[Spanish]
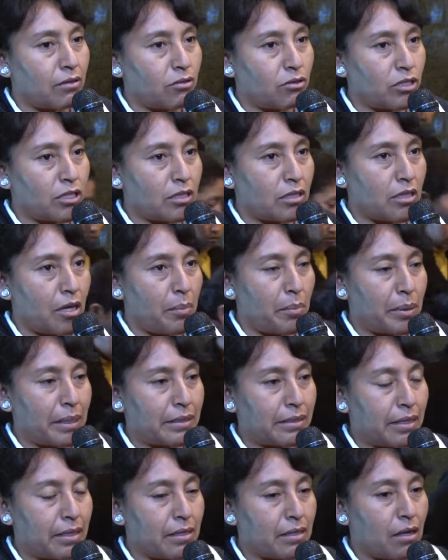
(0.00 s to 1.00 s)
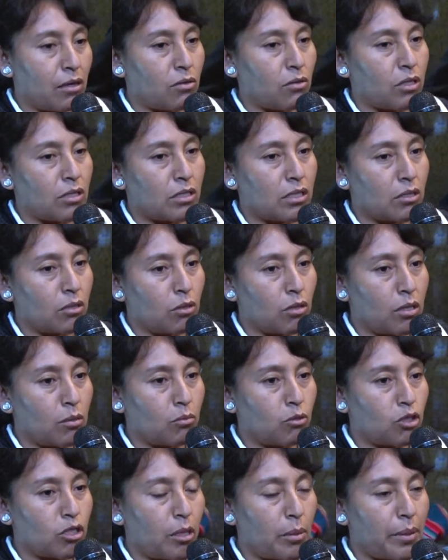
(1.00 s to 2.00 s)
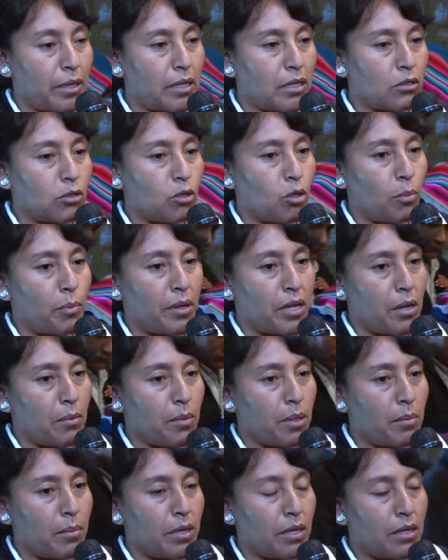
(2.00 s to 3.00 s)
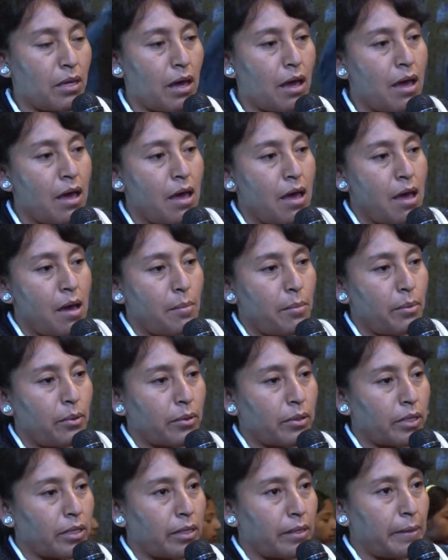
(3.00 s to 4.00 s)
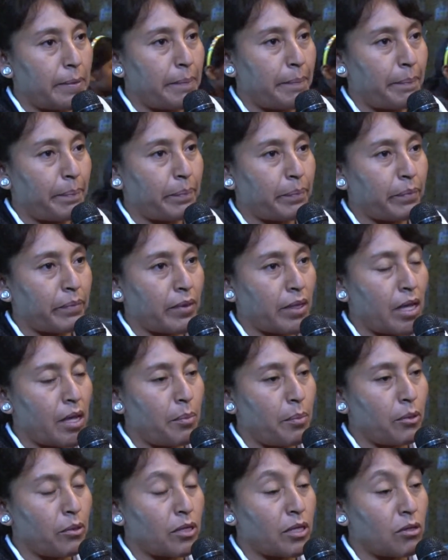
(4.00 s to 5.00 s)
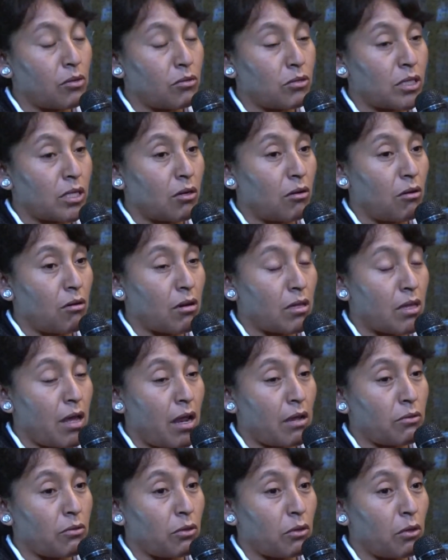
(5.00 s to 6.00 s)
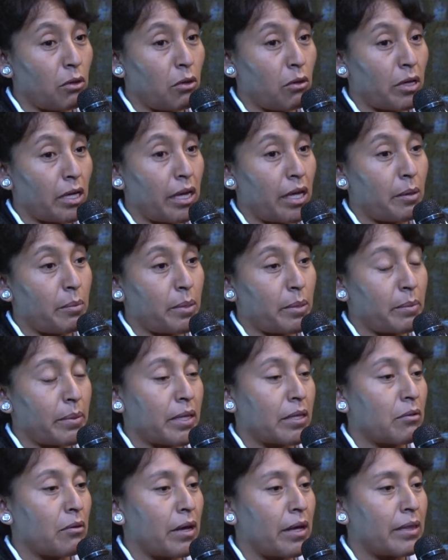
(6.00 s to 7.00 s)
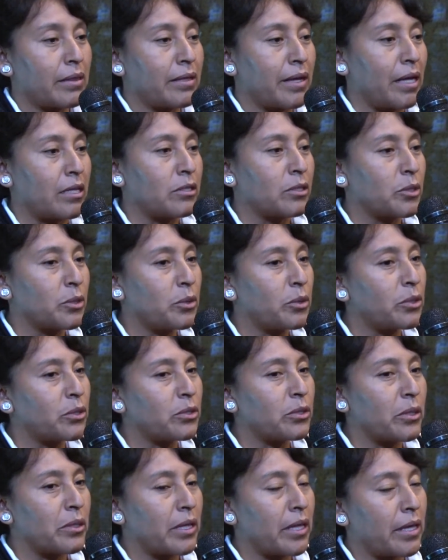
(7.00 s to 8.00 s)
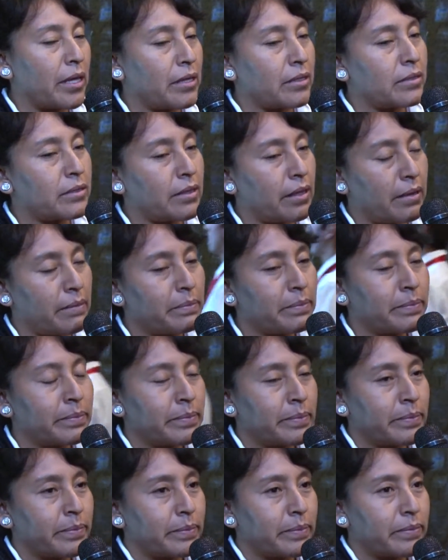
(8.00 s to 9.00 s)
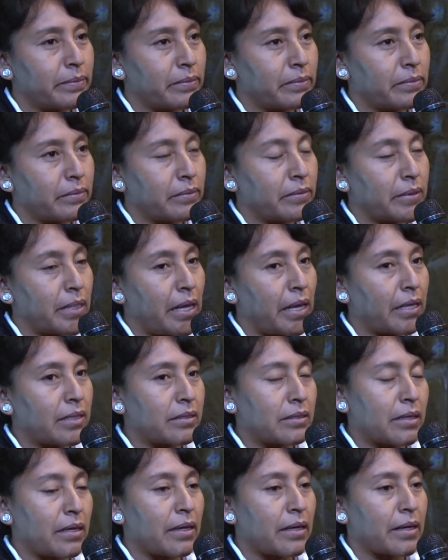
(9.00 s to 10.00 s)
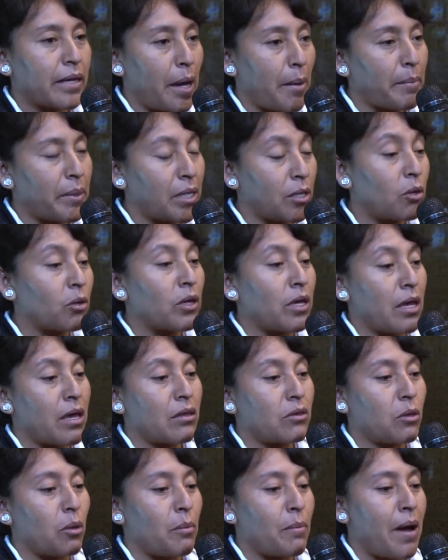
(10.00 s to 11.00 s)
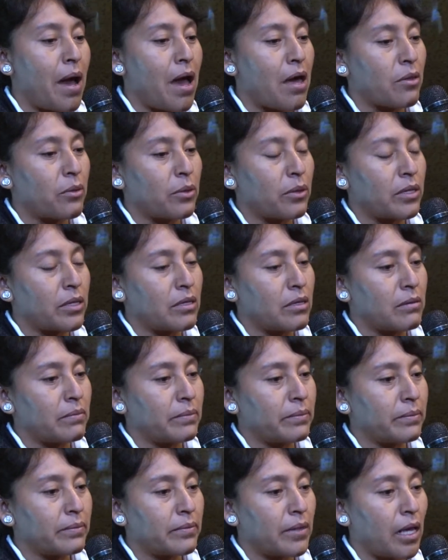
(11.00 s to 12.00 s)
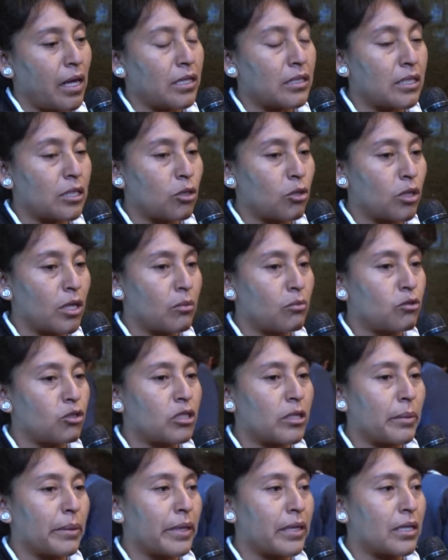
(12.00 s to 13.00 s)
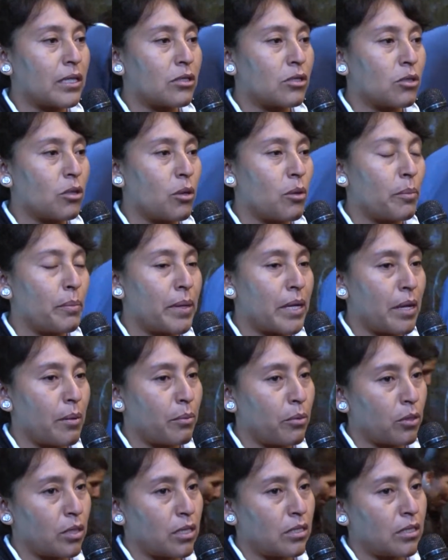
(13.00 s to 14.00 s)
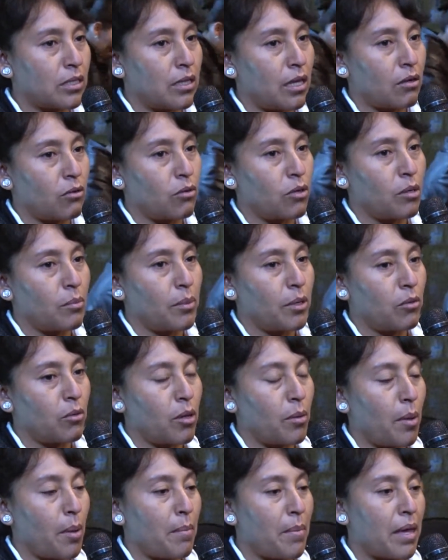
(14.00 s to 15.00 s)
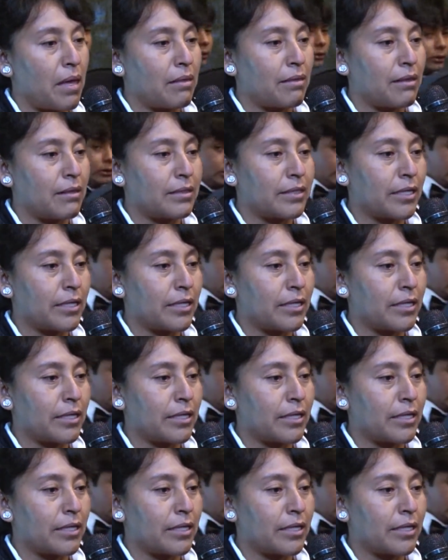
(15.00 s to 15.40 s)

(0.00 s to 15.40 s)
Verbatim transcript: noche están presentando han sido de mucha bendición para mi vida porque he podido recordar todo lo que he vivido en el transcurso de este, de este camino que he tomado y ha sido de mucha bendición para poder redarguirme nuevamente,